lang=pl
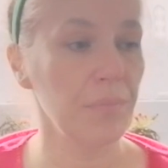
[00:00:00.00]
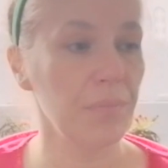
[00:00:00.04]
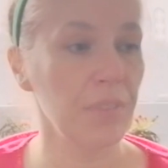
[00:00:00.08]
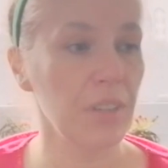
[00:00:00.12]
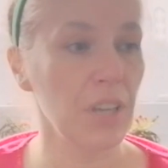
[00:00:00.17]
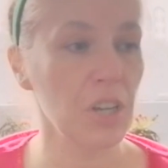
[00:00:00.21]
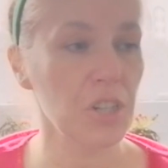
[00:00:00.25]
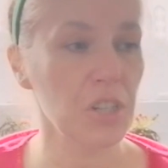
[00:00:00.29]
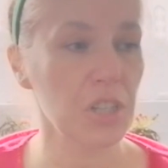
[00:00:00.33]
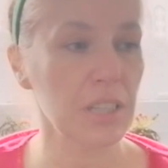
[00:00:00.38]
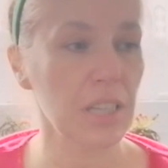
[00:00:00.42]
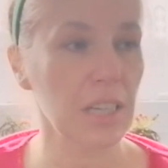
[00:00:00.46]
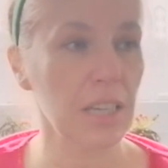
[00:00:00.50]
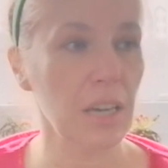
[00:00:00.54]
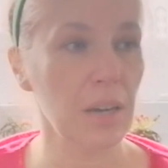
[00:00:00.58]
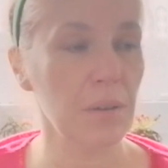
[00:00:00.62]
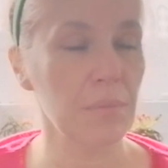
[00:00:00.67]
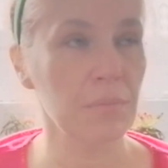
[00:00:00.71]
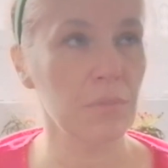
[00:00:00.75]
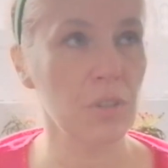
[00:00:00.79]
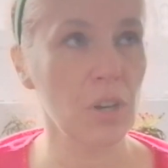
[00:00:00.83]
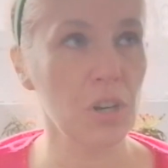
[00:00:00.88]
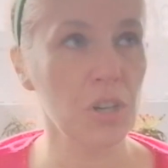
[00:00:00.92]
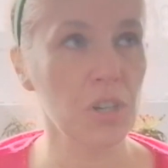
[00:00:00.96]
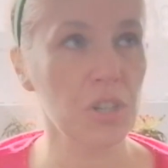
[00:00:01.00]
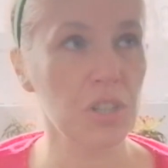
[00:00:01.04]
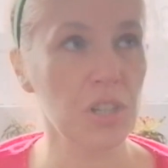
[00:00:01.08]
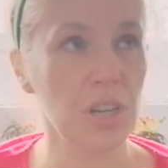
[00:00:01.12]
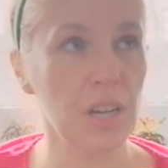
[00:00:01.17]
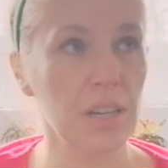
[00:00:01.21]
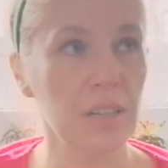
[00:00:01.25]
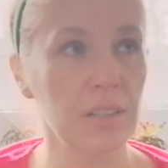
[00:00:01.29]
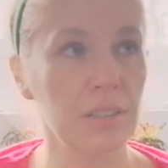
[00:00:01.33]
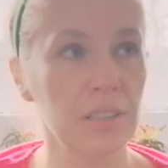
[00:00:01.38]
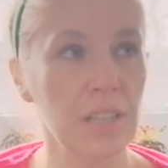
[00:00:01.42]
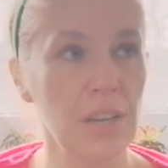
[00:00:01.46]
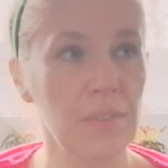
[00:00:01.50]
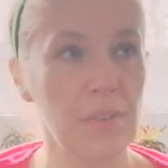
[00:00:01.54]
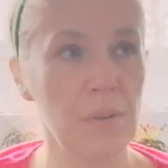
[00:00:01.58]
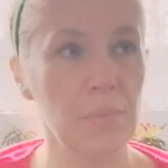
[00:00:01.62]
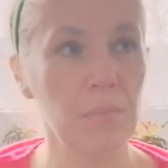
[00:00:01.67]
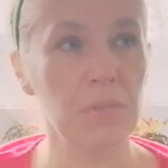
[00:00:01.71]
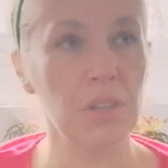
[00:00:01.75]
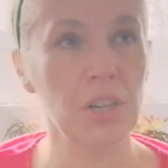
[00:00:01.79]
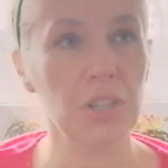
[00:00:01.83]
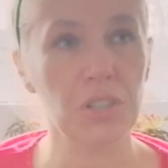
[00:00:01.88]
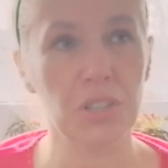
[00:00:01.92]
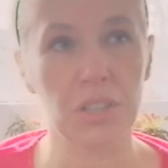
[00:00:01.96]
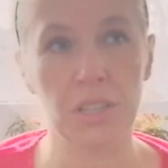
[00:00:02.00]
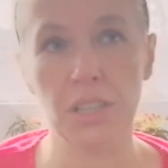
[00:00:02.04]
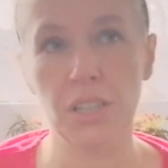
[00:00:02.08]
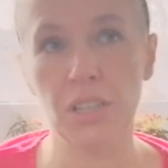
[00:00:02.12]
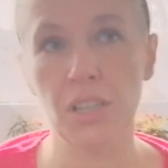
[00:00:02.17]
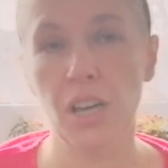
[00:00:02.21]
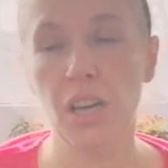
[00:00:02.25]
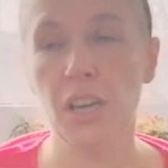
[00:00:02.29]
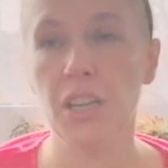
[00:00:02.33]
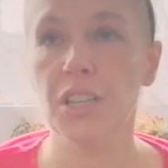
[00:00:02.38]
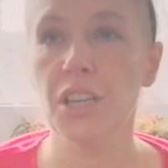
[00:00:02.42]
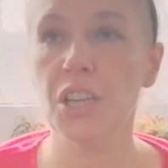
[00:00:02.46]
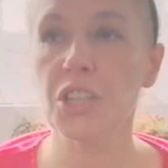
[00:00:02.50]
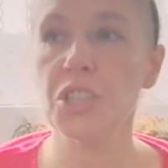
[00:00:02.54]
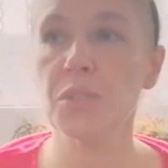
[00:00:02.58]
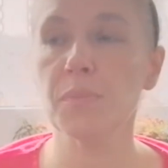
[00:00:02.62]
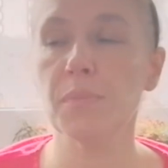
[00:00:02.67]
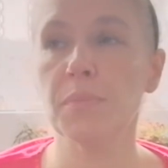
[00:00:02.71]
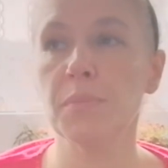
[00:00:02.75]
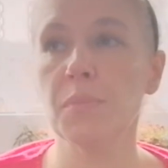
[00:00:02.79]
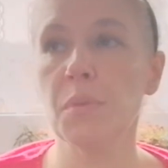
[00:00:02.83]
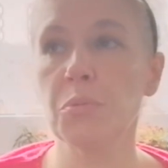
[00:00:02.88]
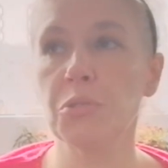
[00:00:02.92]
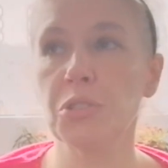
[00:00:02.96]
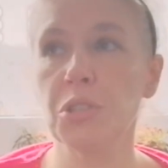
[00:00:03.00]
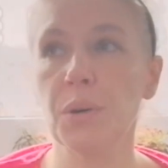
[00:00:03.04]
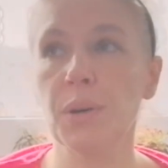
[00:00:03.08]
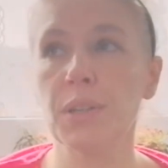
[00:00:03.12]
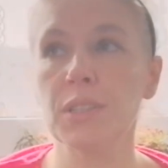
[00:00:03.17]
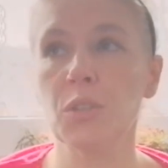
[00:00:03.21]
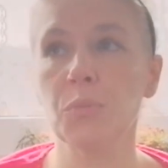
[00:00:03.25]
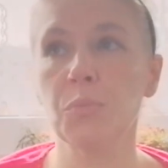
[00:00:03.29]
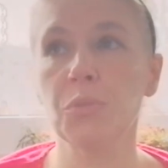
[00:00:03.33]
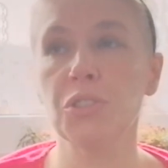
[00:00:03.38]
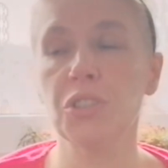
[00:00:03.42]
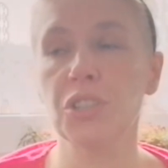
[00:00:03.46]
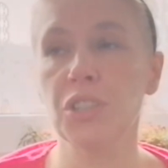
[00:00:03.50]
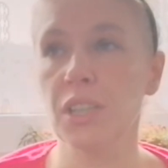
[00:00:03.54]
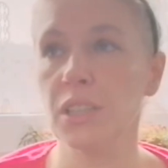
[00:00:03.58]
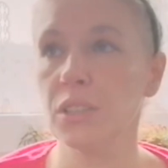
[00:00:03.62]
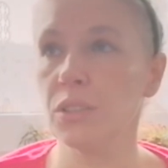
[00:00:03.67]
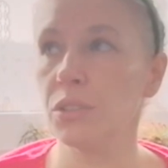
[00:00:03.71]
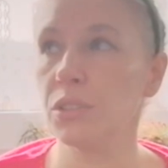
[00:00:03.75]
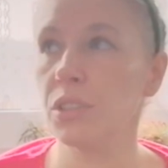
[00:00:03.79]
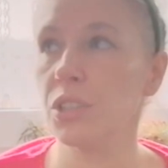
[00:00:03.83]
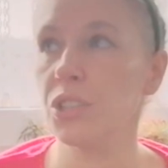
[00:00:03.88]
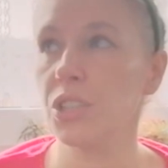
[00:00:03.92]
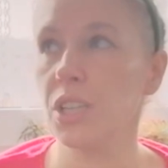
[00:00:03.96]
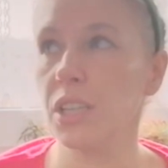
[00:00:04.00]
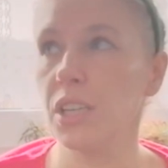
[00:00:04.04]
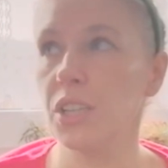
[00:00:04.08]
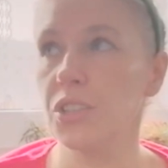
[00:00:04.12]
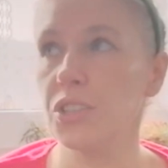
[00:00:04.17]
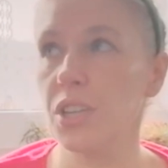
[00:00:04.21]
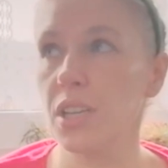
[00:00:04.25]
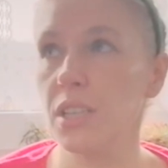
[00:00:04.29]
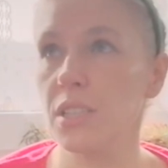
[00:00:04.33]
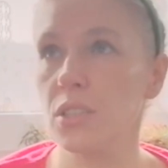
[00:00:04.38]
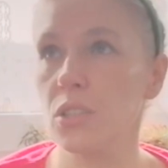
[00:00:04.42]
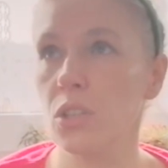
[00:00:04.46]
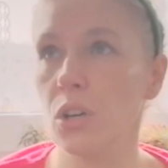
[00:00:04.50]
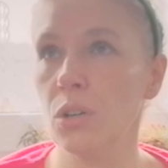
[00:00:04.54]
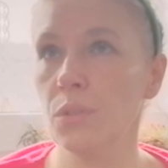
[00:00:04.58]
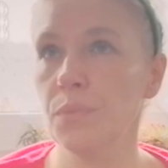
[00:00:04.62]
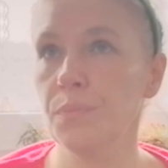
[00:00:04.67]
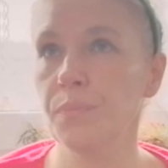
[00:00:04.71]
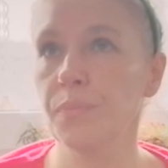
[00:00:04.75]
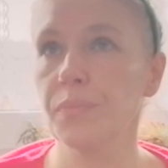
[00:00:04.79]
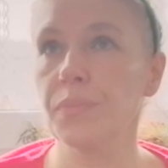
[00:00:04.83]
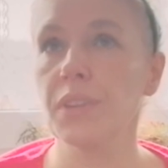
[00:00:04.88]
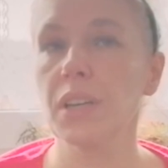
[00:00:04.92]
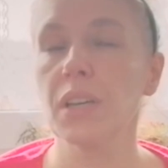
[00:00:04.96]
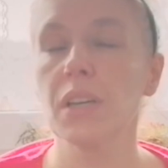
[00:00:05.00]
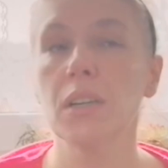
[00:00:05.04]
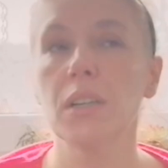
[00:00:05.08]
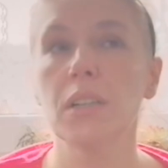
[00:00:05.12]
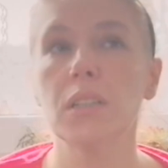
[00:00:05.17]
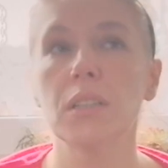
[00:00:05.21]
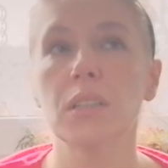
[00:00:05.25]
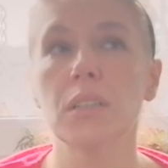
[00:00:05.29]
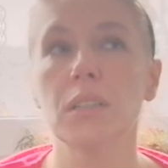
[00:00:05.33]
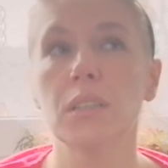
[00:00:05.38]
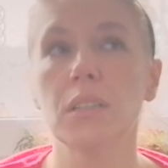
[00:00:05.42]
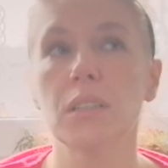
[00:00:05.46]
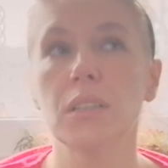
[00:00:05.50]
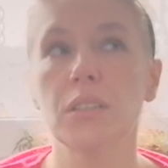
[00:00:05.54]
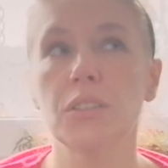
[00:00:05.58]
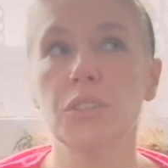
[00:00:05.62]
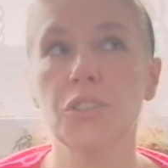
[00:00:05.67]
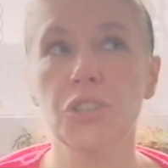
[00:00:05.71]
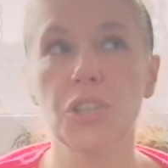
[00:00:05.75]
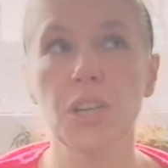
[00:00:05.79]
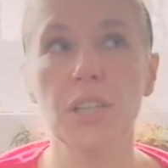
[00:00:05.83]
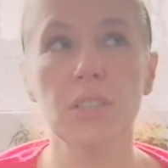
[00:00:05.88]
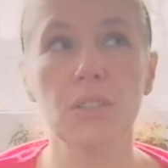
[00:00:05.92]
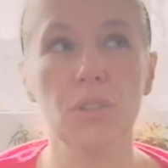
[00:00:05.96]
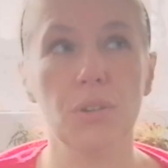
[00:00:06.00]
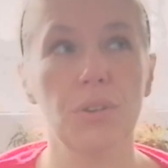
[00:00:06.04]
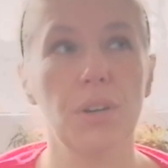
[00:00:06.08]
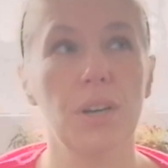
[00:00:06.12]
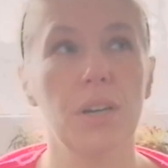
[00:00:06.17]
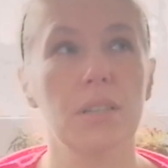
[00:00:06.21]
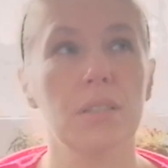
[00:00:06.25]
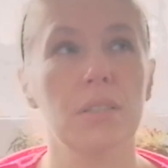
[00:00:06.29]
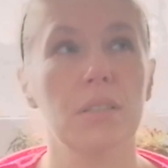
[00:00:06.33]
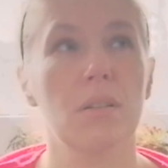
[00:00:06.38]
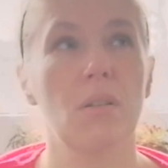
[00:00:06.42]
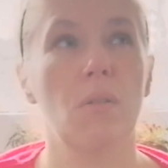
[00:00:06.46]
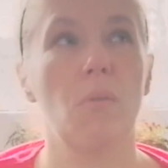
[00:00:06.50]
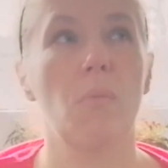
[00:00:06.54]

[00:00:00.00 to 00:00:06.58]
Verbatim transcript: jeszcze takie, no jeszcze, nie wiem, jeszcze, jeszcze bym chciała zrobić jedno też takie ciasto. E, dzisiaj co jest?